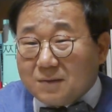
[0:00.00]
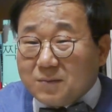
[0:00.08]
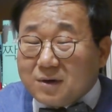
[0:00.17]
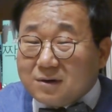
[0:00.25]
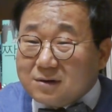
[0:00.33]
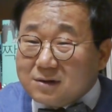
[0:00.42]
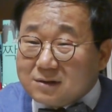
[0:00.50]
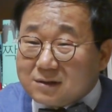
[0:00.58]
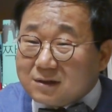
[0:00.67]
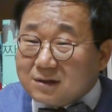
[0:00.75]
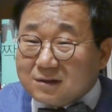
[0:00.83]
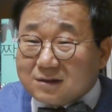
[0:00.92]

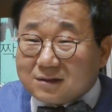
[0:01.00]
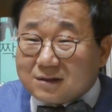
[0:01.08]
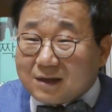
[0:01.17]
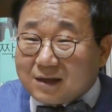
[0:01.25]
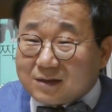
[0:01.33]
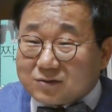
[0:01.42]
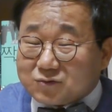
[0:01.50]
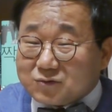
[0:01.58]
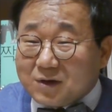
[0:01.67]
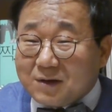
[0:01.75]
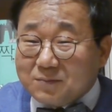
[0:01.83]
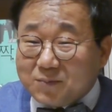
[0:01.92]
해명을 들었는데
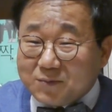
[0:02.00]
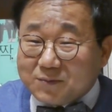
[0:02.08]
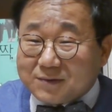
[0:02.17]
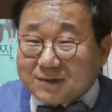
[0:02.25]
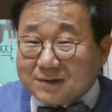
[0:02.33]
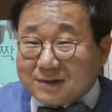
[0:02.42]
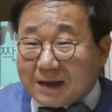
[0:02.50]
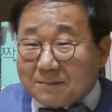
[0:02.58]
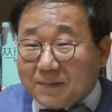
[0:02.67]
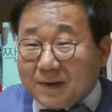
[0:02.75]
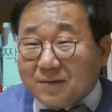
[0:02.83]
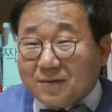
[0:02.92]
중요한 부분은
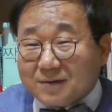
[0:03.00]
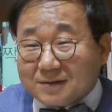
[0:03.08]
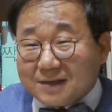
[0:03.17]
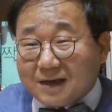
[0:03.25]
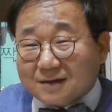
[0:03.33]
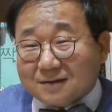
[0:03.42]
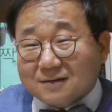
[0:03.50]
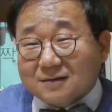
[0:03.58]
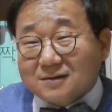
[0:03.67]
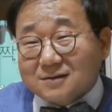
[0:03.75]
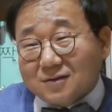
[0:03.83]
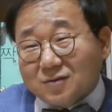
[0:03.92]
다 빼고 그냥
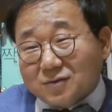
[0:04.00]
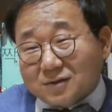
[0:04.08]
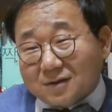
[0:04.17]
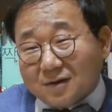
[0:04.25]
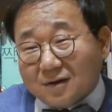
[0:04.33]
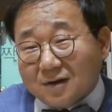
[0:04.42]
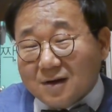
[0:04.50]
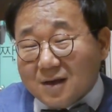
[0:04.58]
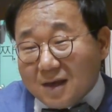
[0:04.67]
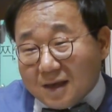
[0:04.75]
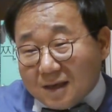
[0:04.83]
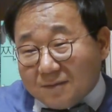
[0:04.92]
그걸 더욱더
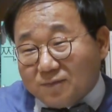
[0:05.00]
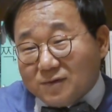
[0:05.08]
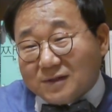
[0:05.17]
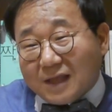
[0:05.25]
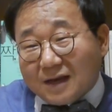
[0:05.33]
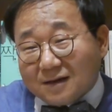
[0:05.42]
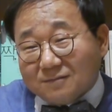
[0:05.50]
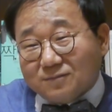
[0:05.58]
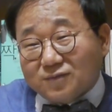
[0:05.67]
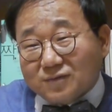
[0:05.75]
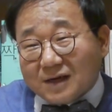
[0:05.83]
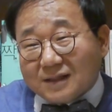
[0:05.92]
이
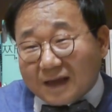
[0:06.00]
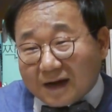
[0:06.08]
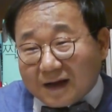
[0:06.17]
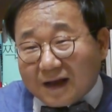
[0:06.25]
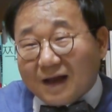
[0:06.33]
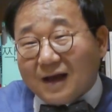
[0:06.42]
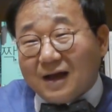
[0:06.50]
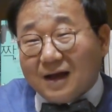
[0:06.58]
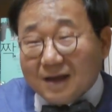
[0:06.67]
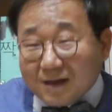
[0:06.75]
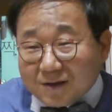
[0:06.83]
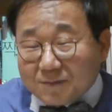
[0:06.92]
불타는
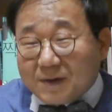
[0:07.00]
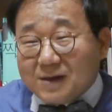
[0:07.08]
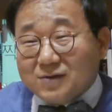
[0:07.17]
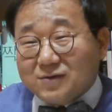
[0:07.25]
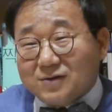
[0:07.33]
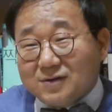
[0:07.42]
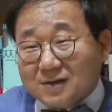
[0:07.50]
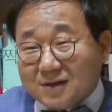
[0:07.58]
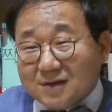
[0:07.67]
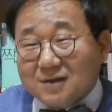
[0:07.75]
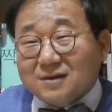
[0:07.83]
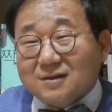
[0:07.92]
불에다가
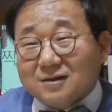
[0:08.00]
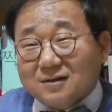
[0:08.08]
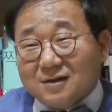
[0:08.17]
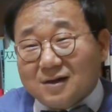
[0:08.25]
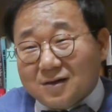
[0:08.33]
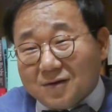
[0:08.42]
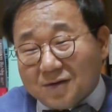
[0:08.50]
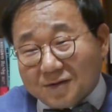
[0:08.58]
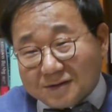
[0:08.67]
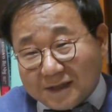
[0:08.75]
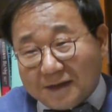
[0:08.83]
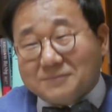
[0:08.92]
휘발유를 끼넣는
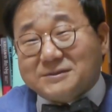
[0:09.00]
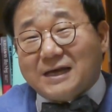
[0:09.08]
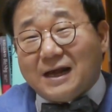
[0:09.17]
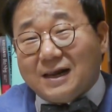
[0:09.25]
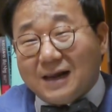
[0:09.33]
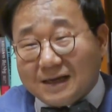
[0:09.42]
일로 참잘